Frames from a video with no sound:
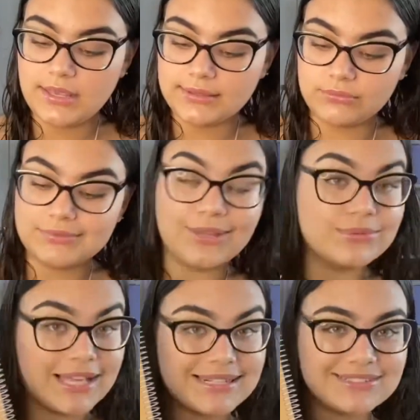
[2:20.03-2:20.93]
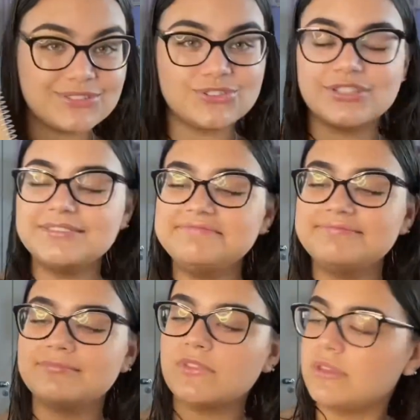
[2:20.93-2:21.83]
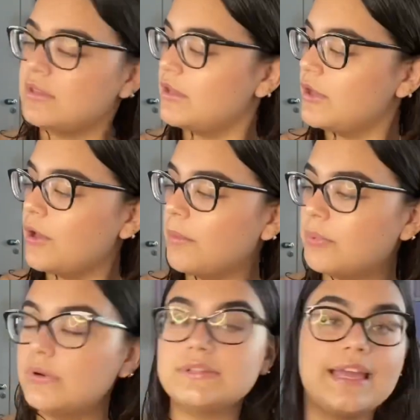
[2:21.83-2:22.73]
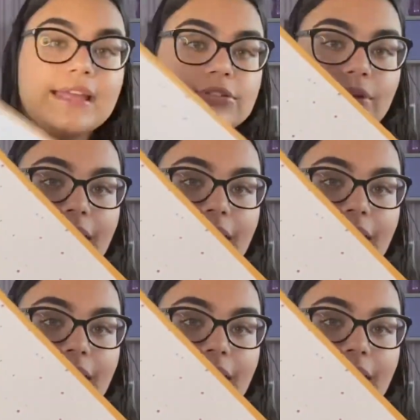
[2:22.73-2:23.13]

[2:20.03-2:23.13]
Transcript: Então tem laranja. Por dentro,